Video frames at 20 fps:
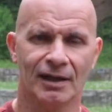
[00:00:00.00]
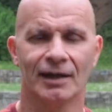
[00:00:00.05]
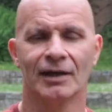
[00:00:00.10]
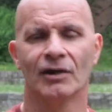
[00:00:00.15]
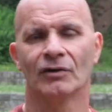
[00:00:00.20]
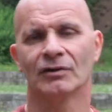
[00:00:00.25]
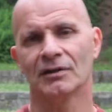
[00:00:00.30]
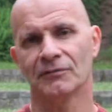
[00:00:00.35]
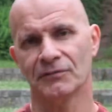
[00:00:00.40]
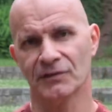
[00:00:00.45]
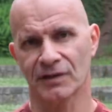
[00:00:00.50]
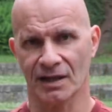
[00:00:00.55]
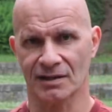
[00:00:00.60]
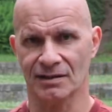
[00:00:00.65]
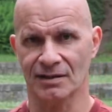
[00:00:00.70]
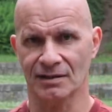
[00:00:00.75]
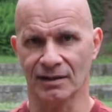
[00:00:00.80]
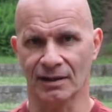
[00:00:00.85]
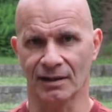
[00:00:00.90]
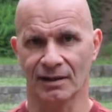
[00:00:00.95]
et en
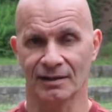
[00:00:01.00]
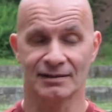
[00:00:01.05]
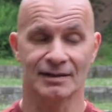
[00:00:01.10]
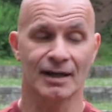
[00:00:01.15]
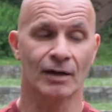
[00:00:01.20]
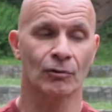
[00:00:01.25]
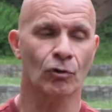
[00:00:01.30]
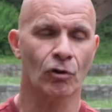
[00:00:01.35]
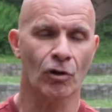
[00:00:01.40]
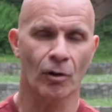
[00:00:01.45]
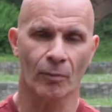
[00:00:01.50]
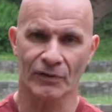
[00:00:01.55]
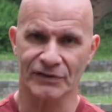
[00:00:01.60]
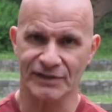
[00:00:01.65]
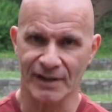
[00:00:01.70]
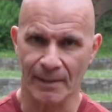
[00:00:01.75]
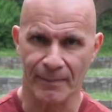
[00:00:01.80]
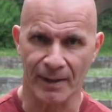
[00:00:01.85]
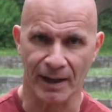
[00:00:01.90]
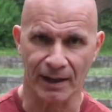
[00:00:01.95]
efficacité. C'est là qu'on
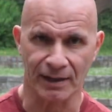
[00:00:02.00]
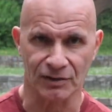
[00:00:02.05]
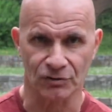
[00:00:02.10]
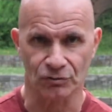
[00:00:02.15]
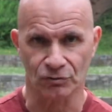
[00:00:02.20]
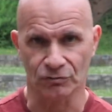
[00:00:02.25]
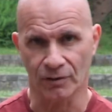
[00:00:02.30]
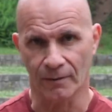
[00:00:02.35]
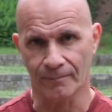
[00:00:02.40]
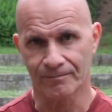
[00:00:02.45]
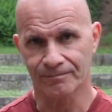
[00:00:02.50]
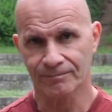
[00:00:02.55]
commence à parler souvent.